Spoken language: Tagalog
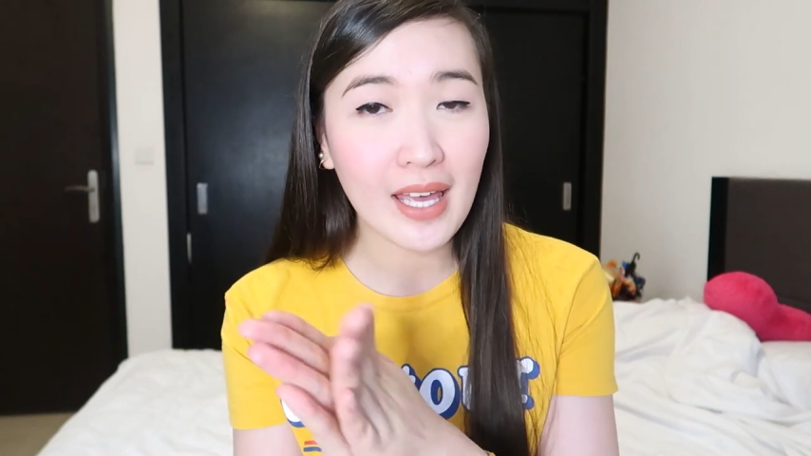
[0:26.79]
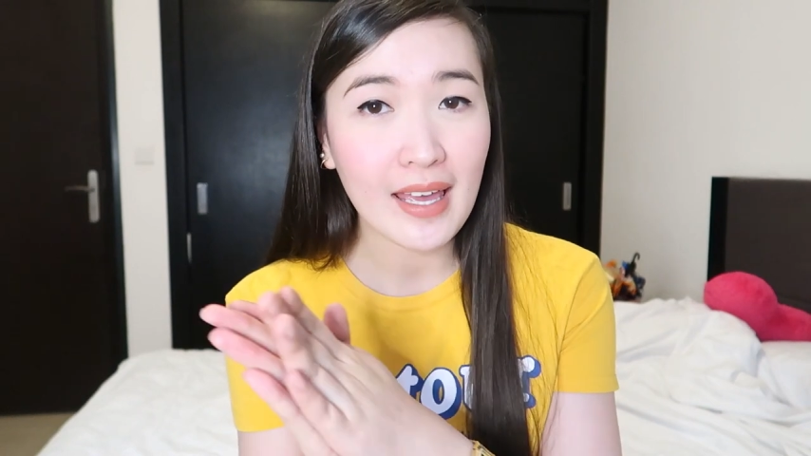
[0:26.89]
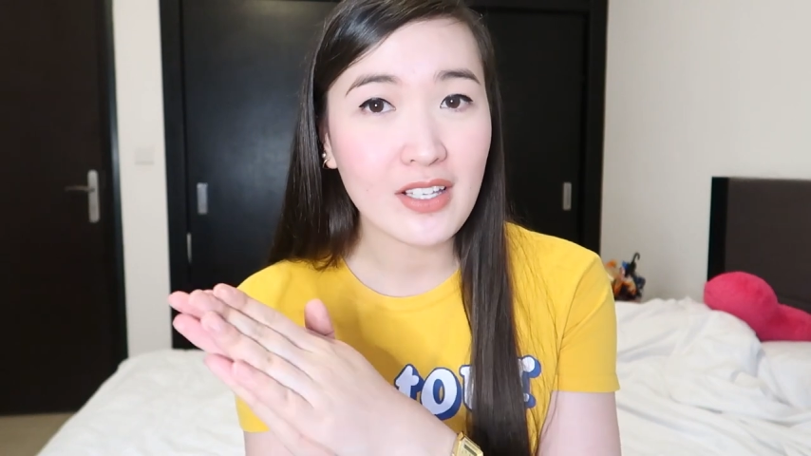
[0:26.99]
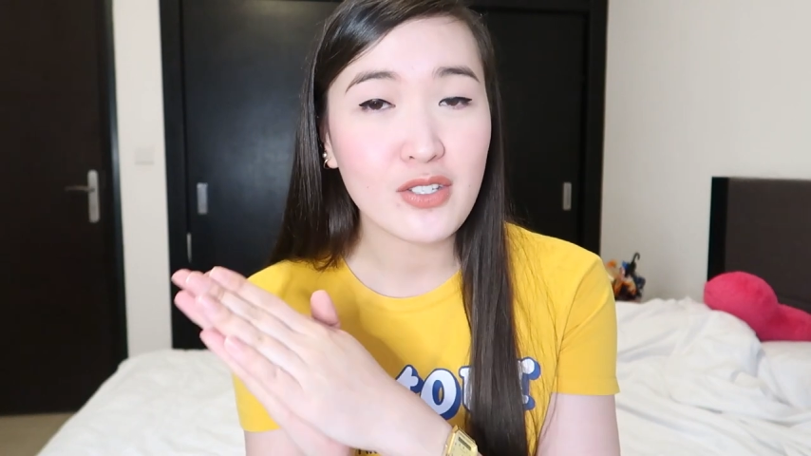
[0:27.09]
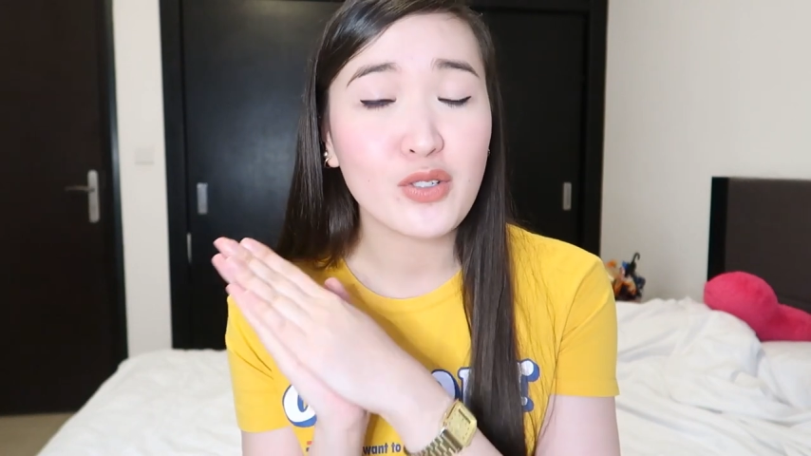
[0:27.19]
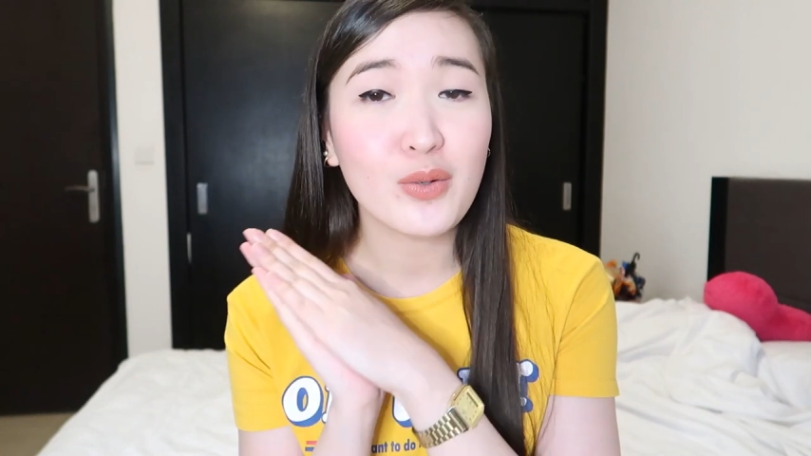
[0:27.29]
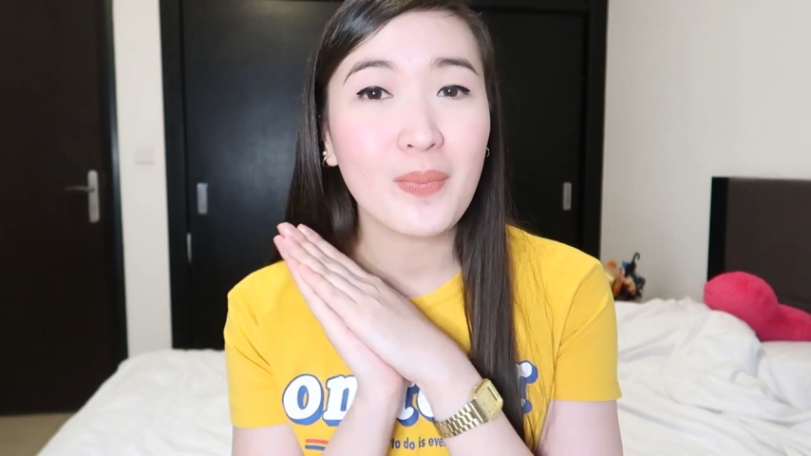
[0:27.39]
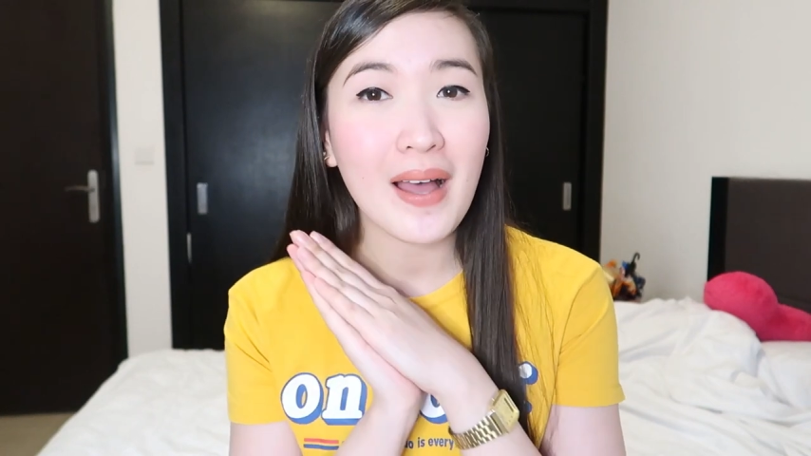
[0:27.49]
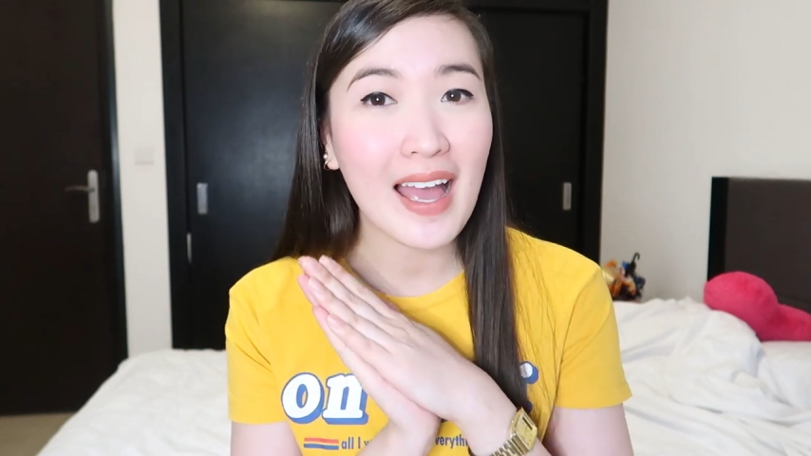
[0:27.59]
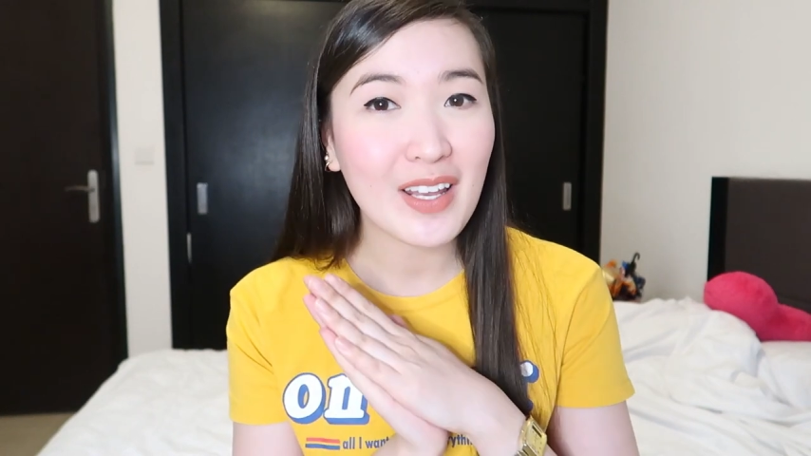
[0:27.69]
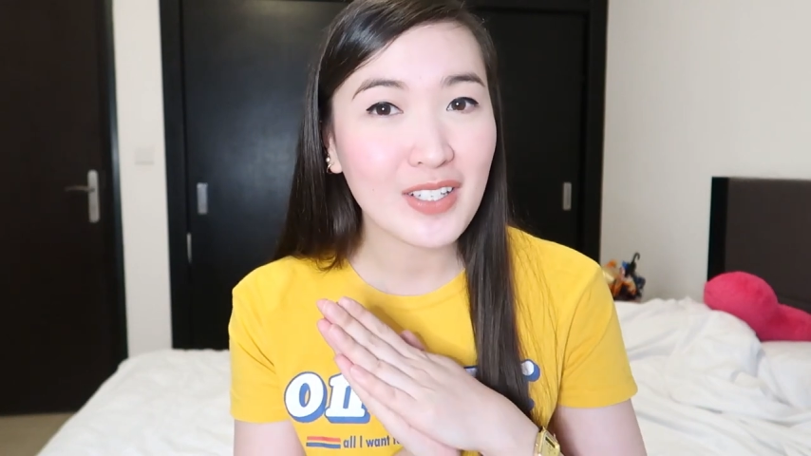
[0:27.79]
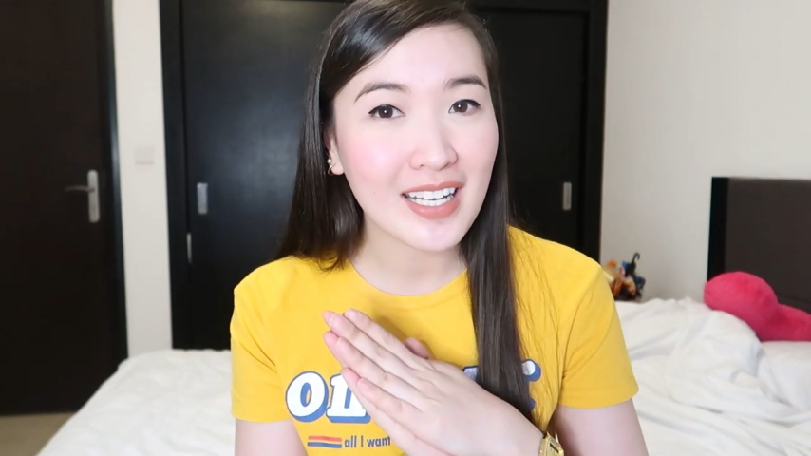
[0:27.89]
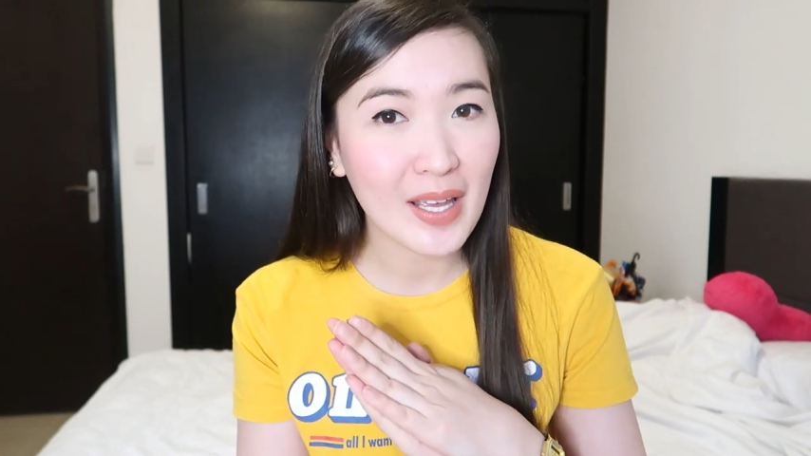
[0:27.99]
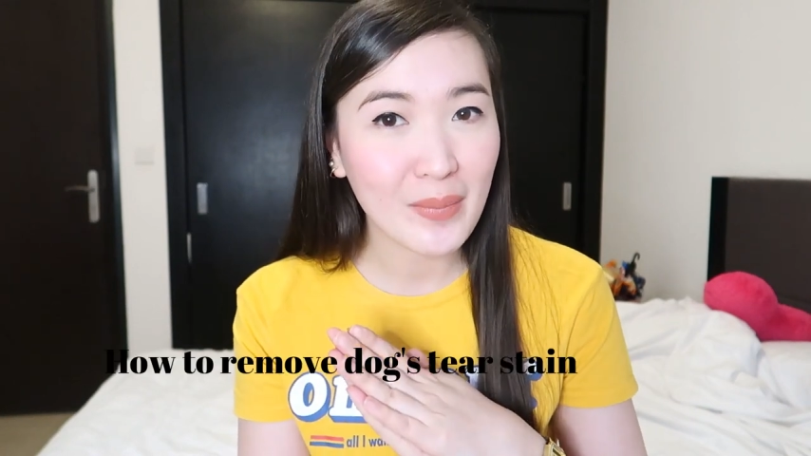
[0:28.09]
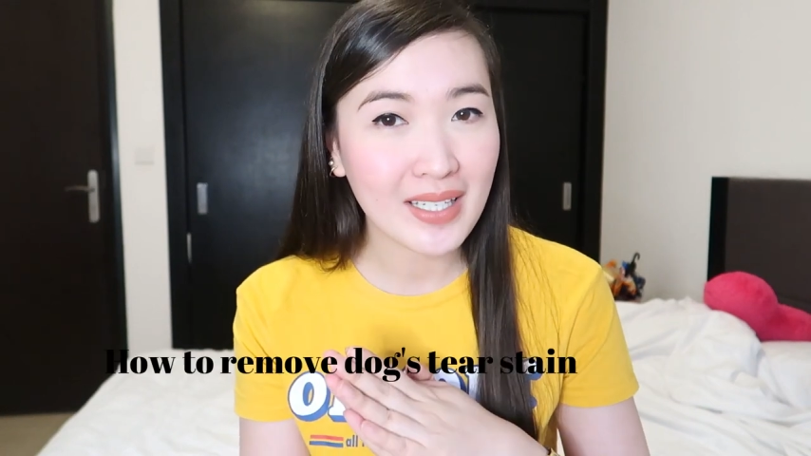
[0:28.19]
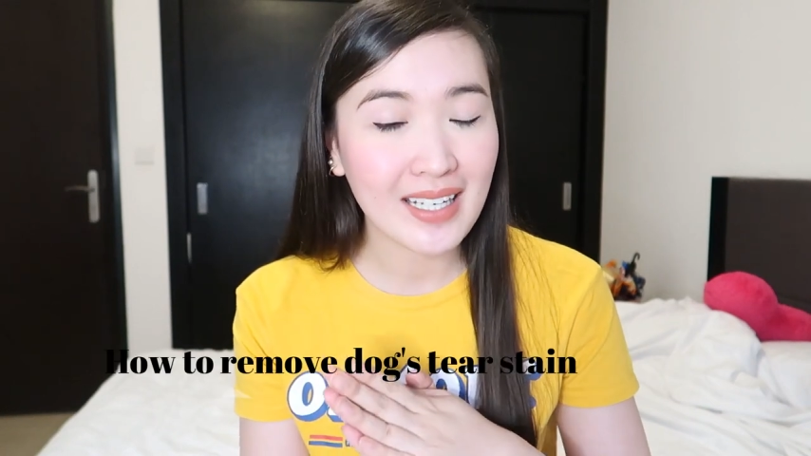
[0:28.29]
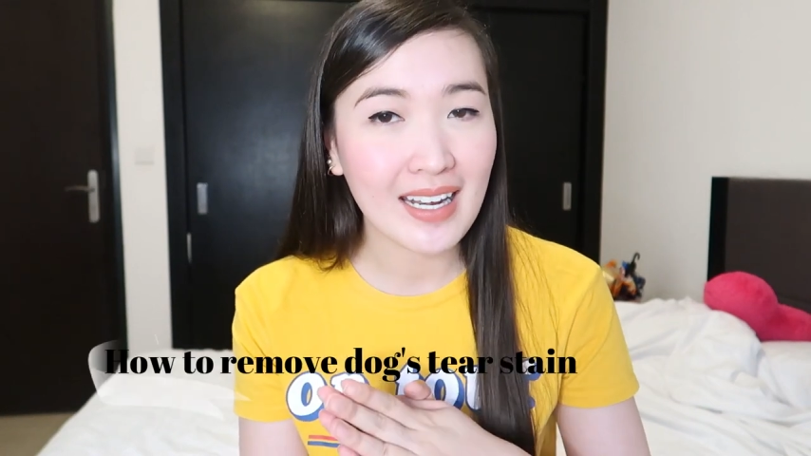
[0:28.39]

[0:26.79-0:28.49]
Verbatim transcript: guys kung paano namin